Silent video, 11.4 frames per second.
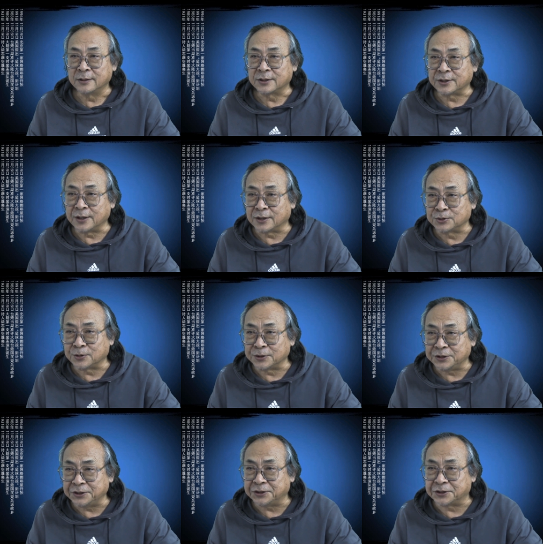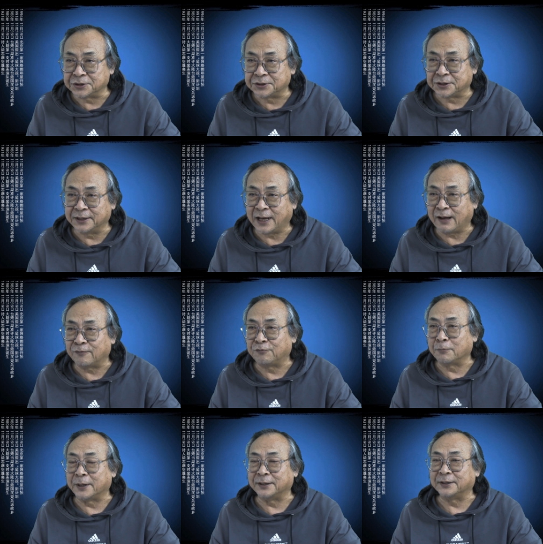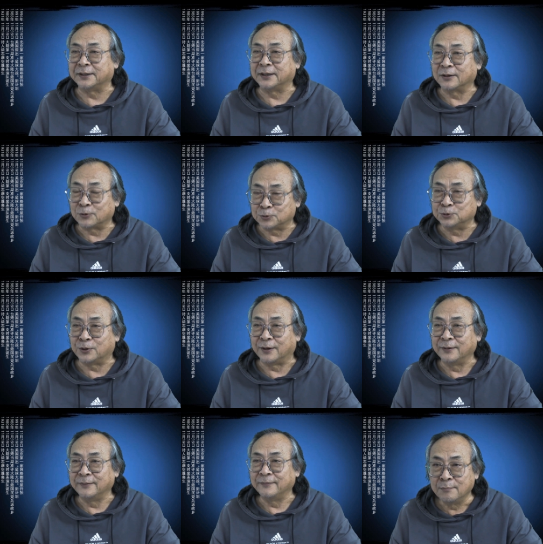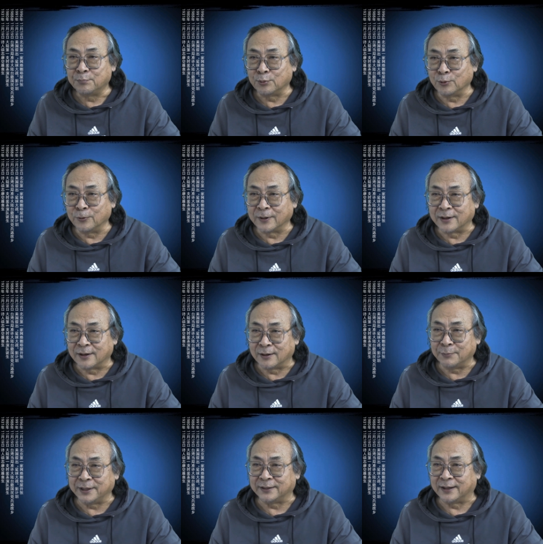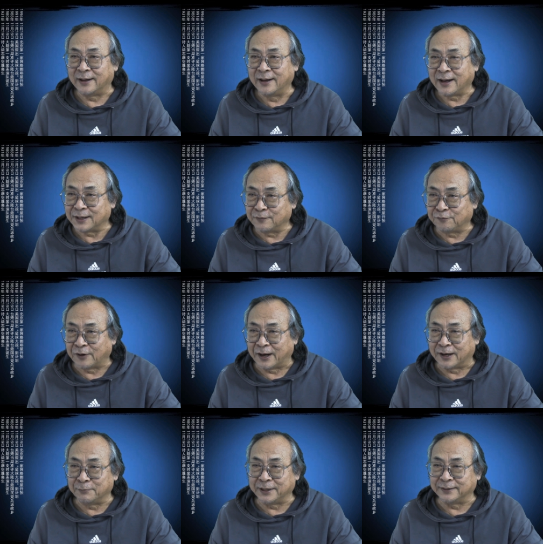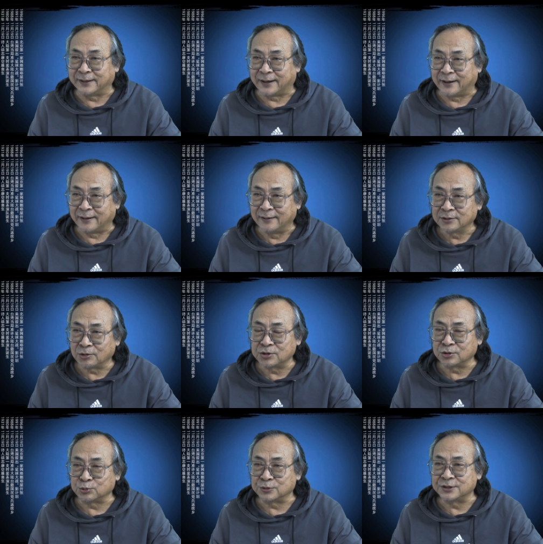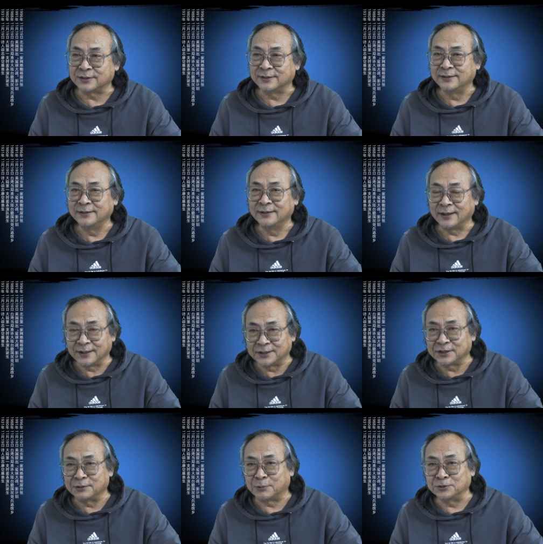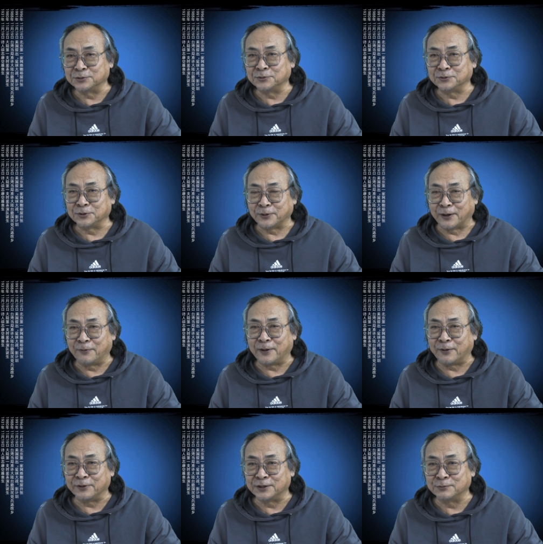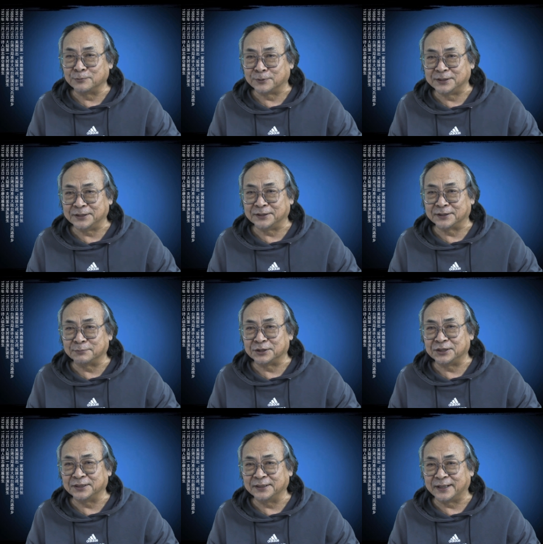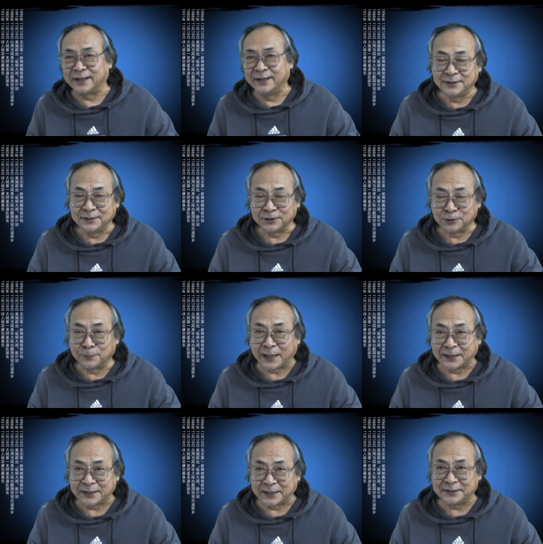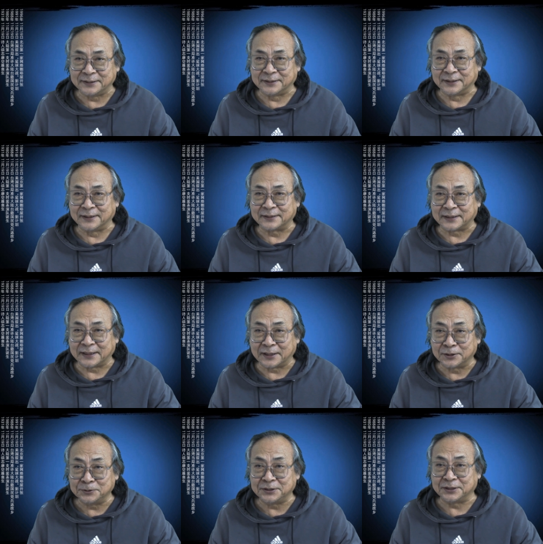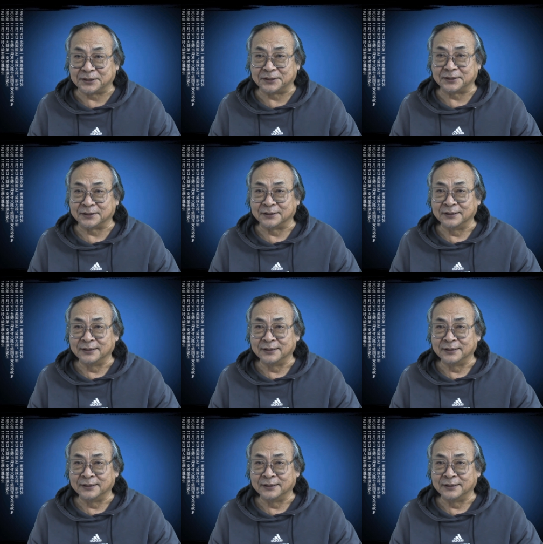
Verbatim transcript: 是要做意识形态方面的工作，不论革命的还是反革命的啊，都是如此。哎，这是毛泽东的原话，为什么我记得这么清呢？有把年纪的人，大家都记得清。